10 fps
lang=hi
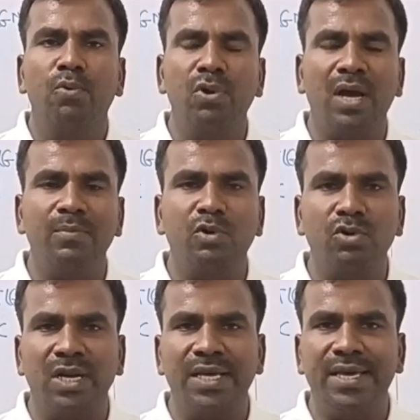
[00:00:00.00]
पूरा हम
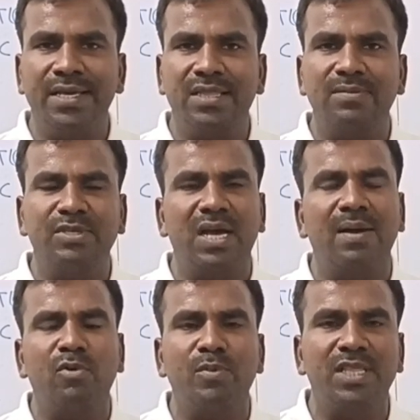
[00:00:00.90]
टोटल एक तरफ से
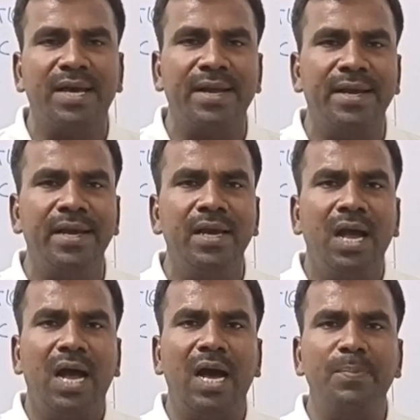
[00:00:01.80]
आपको बता रहे हैं
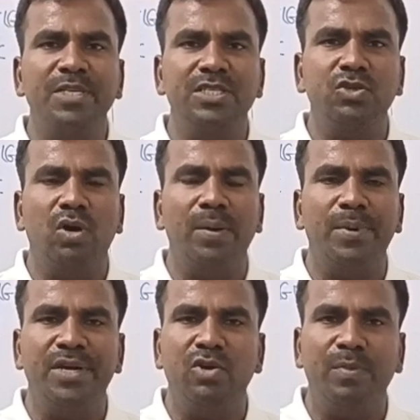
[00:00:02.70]
आप इस जो है
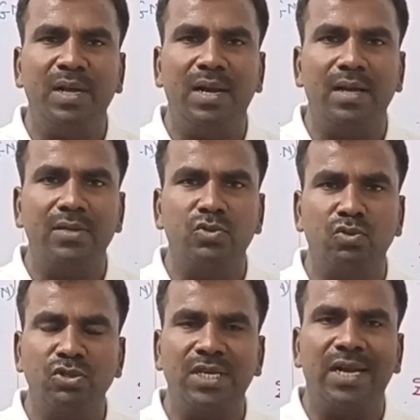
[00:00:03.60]
वीडियो में
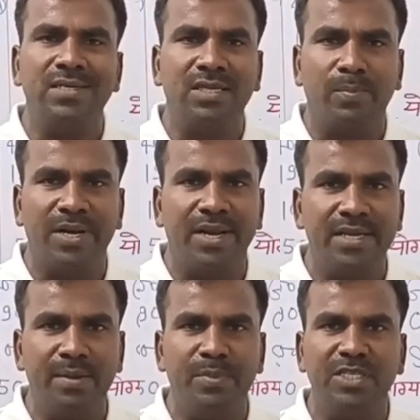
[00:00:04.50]
शुरू से लास्ट तक बने
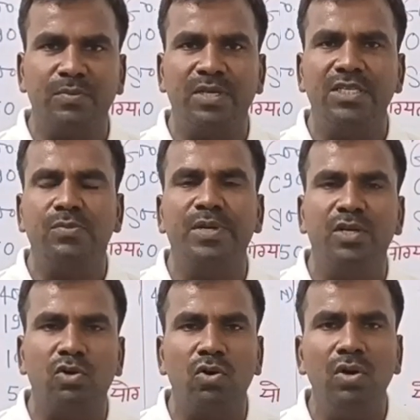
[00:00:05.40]
रहिए बीच में इस
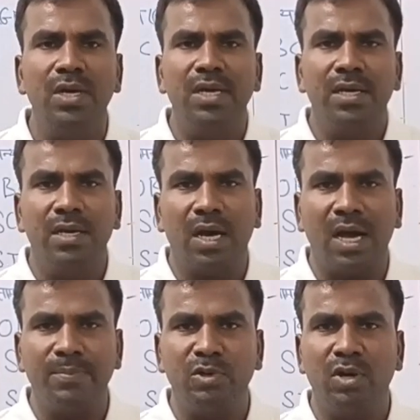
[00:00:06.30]
वीडियो को
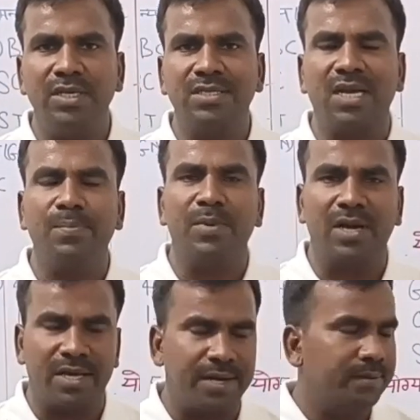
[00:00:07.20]
आप जो है स्काइप
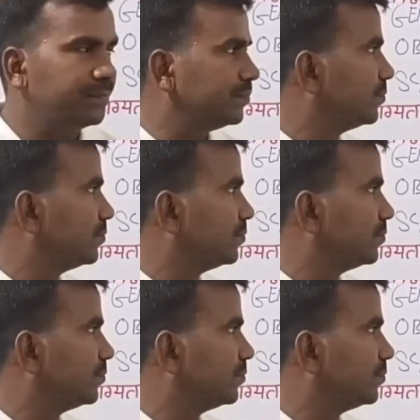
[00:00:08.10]
ना करें